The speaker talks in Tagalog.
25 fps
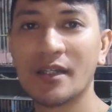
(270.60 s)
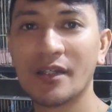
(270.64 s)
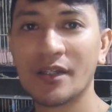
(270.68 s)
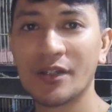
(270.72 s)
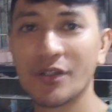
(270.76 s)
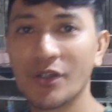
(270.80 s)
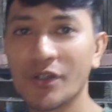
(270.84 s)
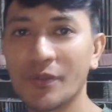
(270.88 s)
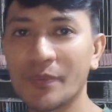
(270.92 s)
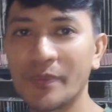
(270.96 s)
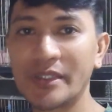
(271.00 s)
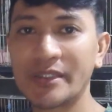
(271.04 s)

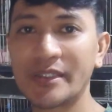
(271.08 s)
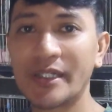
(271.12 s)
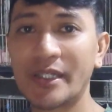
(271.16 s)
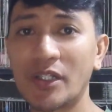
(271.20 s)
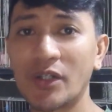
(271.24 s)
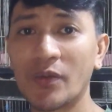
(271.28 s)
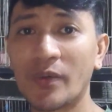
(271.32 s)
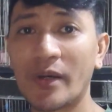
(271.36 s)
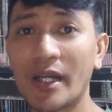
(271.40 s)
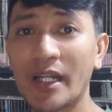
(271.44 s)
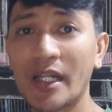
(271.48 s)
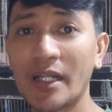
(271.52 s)
yun minsan
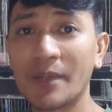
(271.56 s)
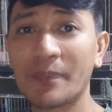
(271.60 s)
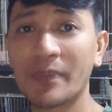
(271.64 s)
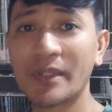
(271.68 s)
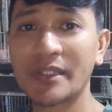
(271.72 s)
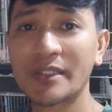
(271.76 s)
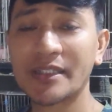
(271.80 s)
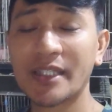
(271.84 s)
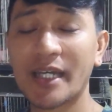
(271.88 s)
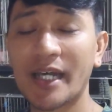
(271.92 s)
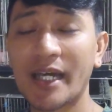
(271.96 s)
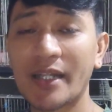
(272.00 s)

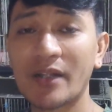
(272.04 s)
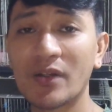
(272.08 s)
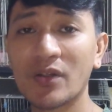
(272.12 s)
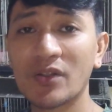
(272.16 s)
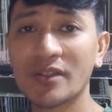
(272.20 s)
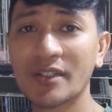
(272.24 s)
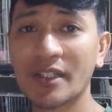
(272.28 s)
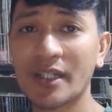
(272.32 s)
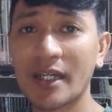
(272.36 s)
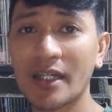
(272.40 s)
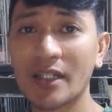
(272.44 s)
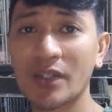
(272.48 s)
lumalagpas sa ano
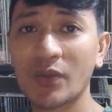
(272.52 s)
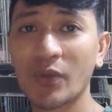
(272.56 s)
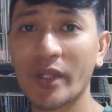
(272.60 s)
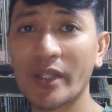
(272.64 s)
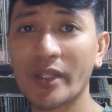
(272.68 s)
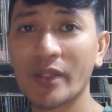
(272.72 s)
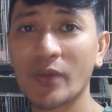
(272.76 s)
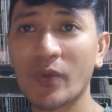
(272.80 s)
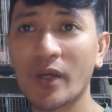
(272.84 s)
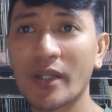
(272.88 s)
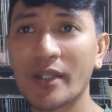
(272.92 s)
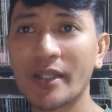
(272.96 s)
sa
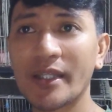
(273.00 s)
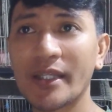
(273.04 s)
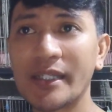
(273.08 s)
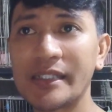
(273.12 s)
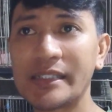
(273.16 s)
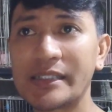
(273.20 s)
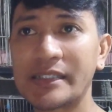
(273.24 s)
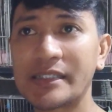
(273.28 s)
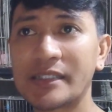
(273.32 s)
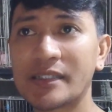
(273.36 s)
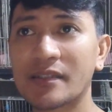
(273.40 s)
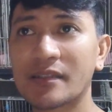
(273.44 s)
21
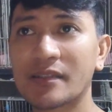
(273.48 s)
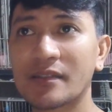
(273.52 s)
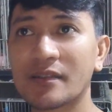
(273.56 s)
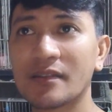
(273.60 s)
days